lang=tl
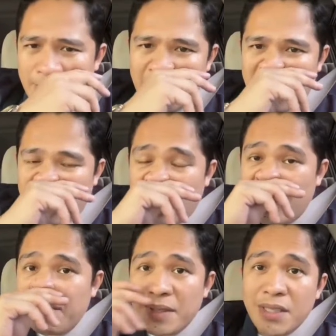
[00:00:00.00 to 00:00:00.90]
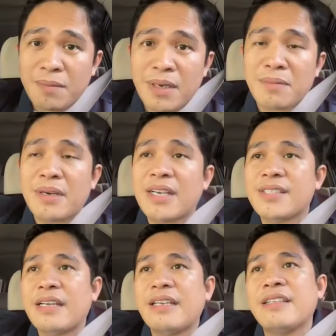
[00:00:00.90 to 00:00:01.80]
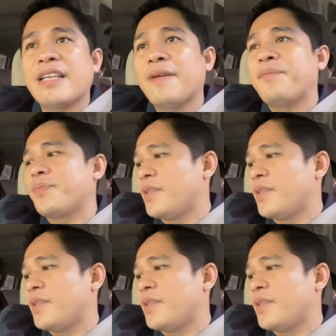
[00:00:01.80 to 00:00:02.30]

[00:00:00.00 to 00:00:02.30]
uh, masamang mga salita.